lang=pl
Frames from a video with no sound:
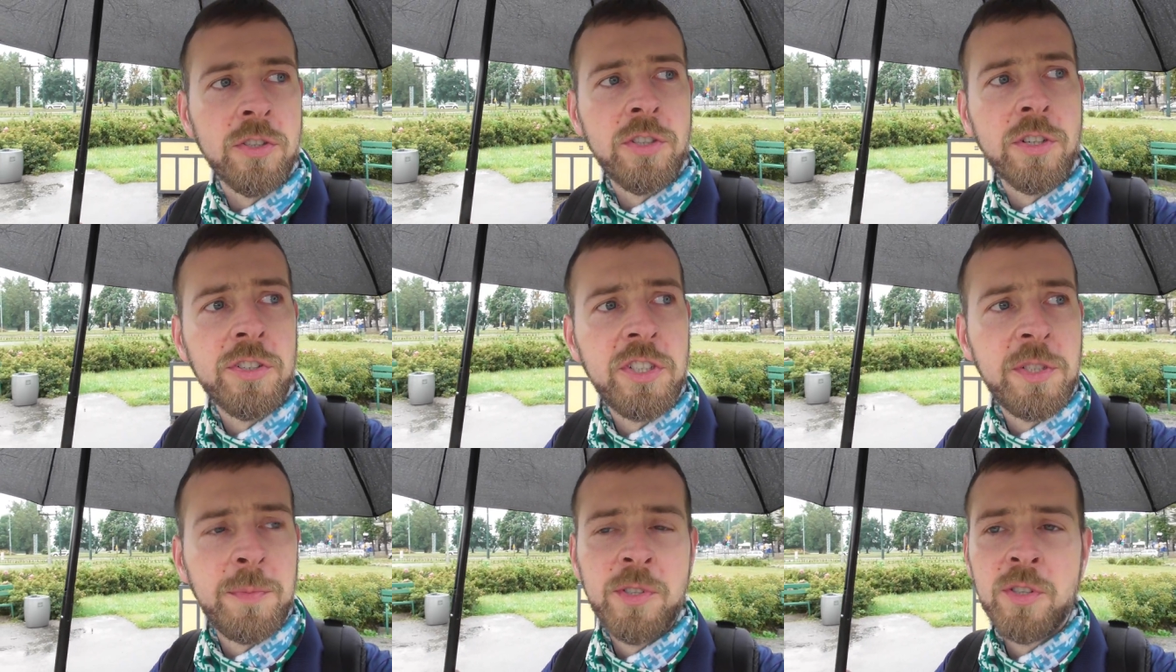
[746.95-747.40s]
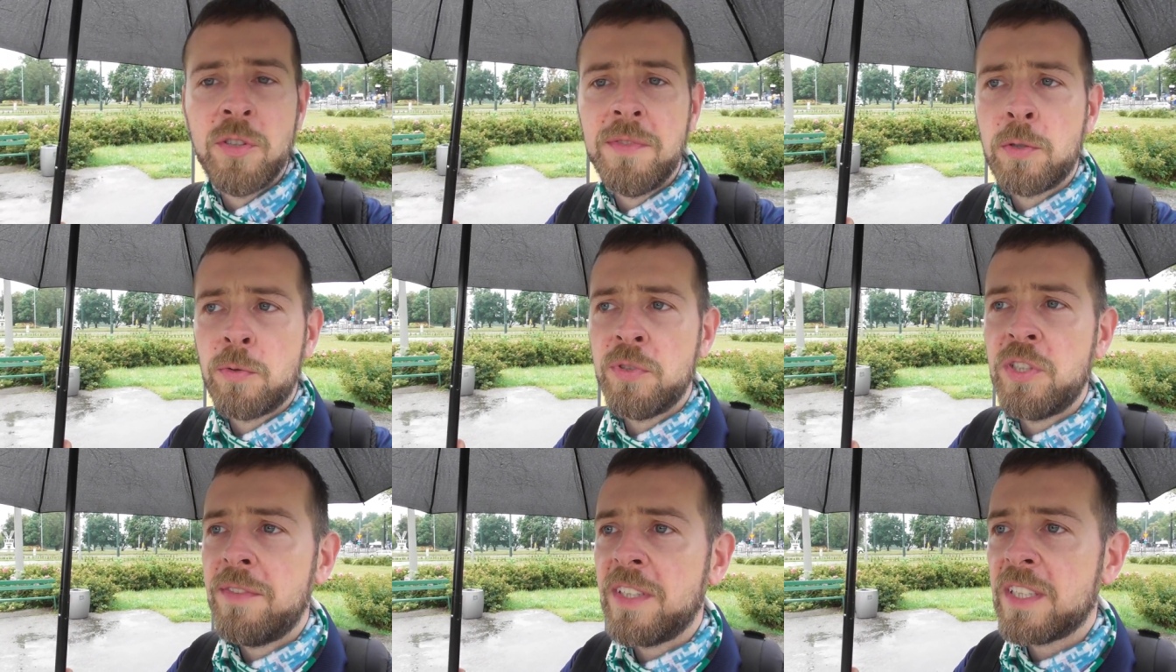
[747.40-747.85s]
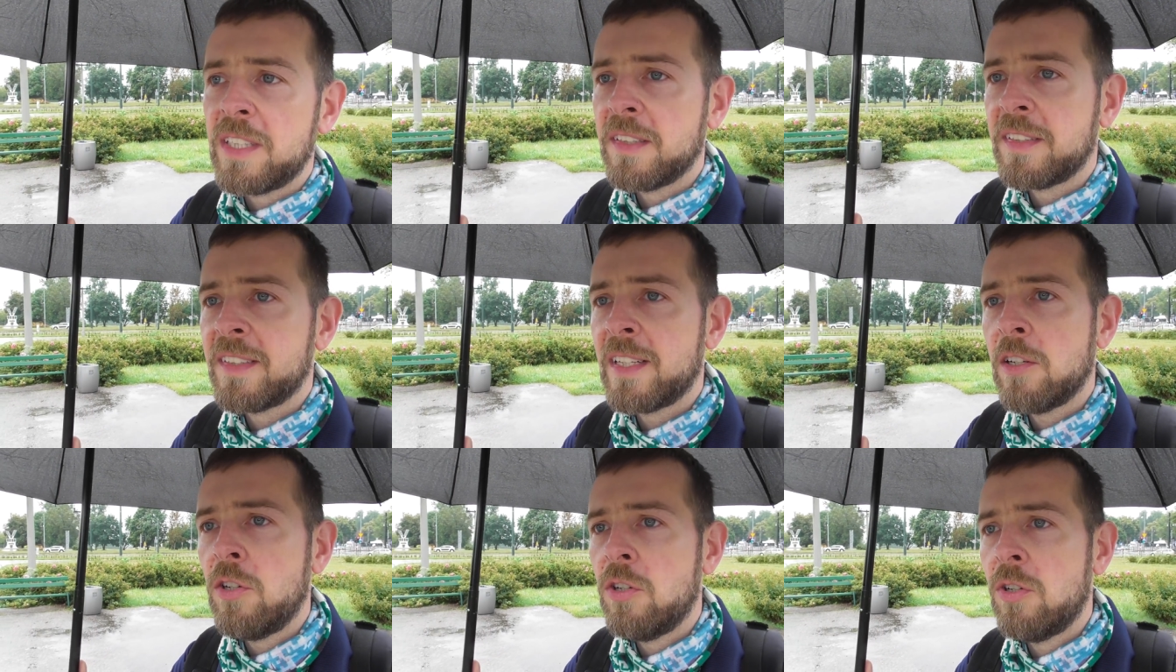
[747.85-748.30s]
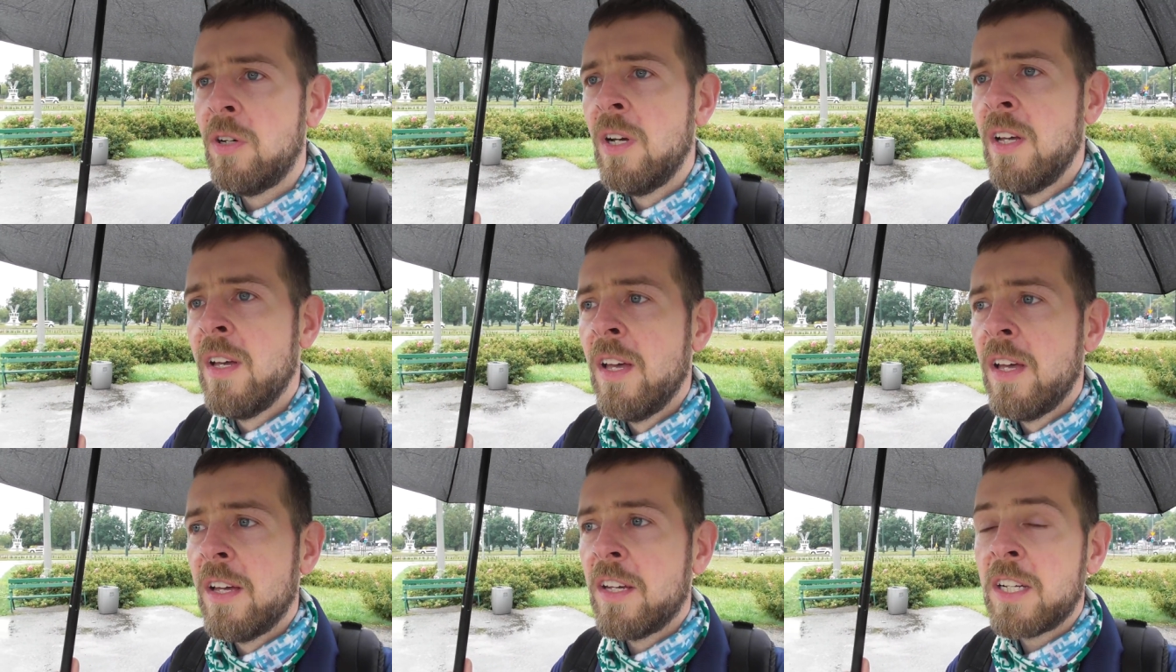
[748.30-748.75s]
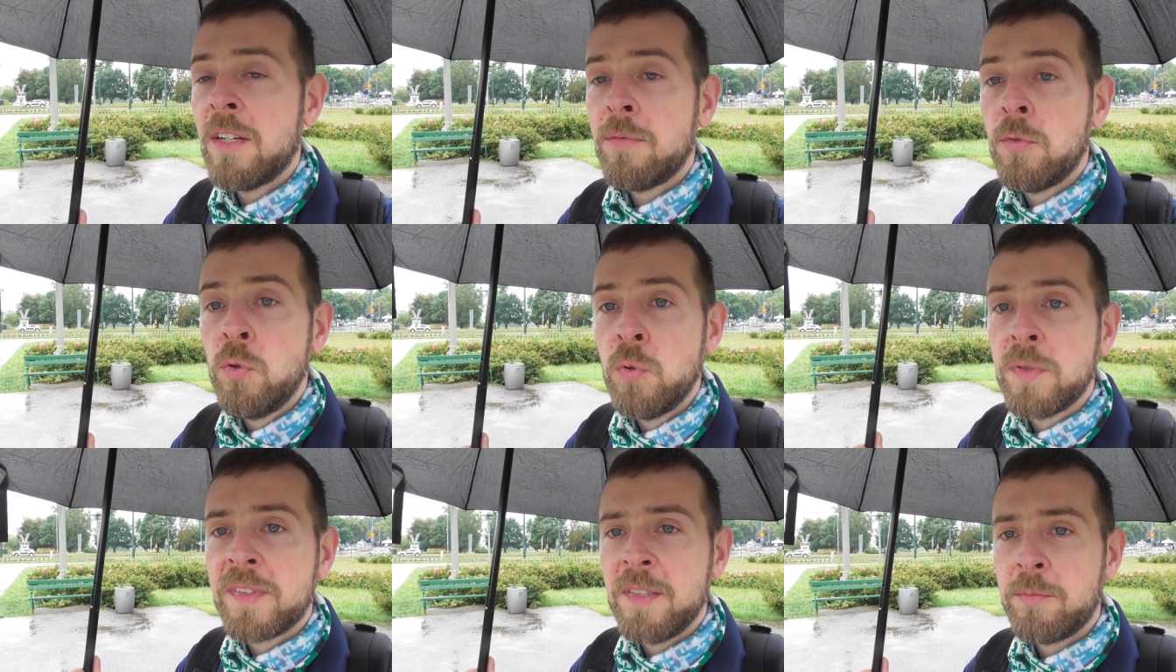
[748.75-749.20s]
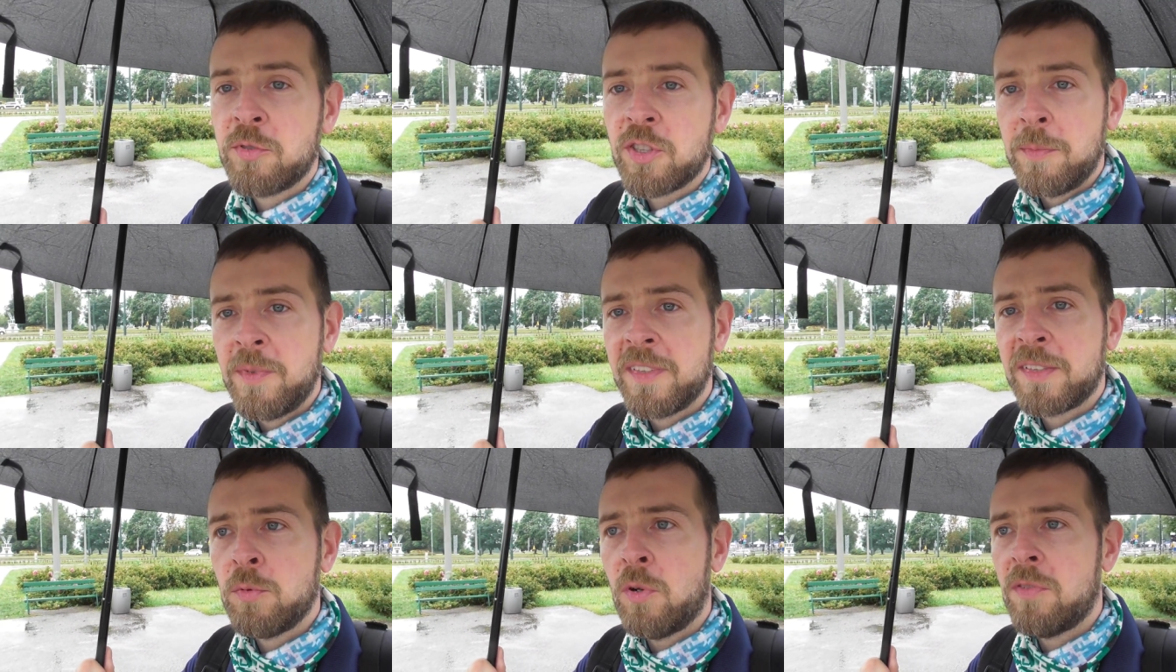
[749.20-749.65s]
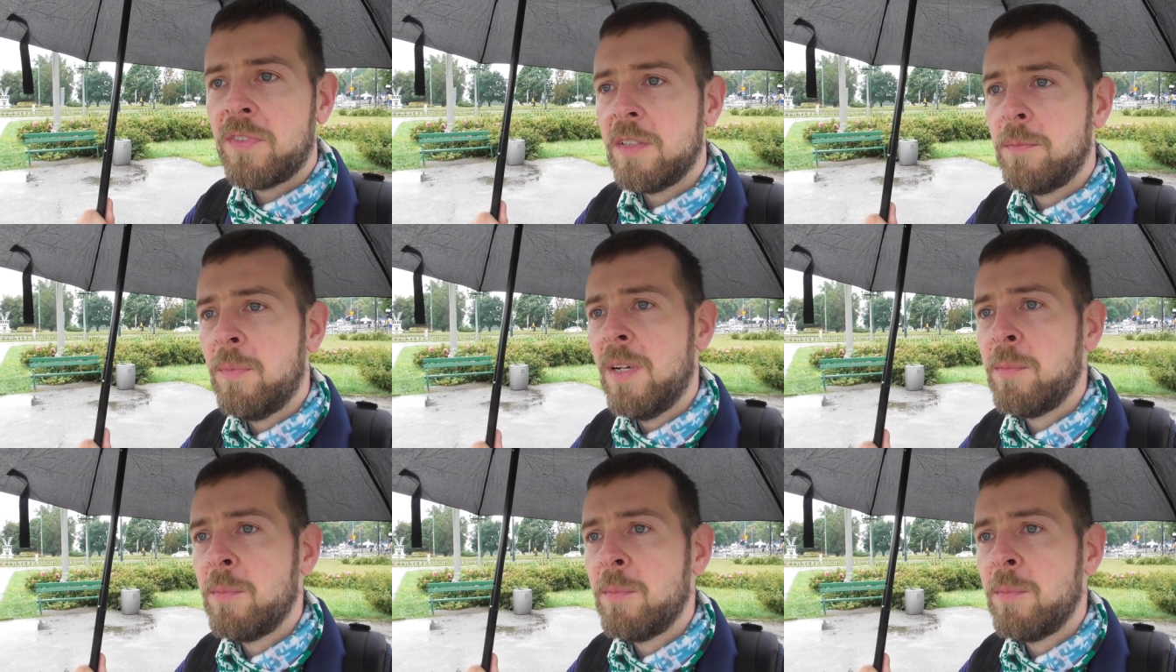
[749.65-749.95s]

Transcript: Dochodzimy do wieku XIX rewolucji przemysłowej.